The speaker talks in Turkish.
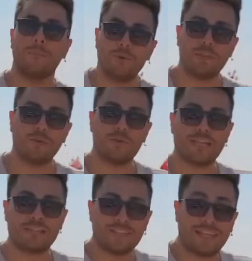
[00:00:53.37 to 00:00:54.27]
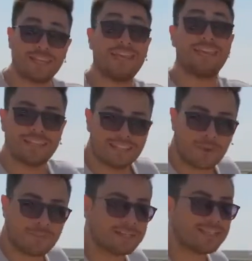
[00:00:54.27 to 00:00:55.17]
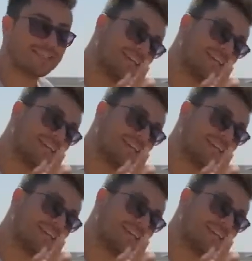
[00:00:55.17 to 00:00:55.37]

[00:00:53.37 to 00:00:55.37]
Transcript: Bunları göreceğiz ve tekneye yakından bakacağız.